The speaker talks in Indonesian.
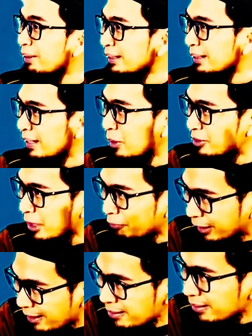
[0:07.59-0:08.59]
kalimat ini
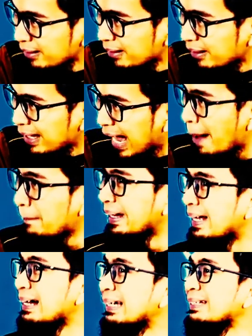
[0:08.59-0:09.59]
diucapkan,
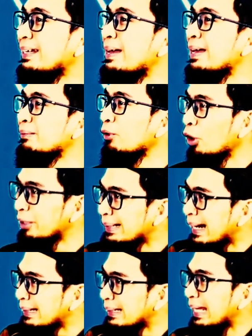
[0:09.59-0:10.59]
apa yang kita ingin
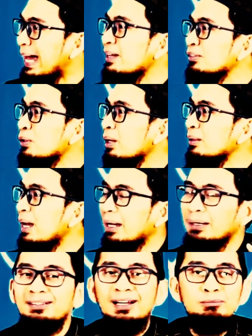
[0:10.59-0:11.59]
mohonkan langsung
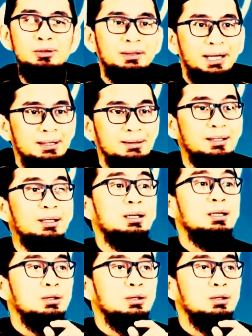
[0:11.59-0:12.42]
Allah akan kabulkan.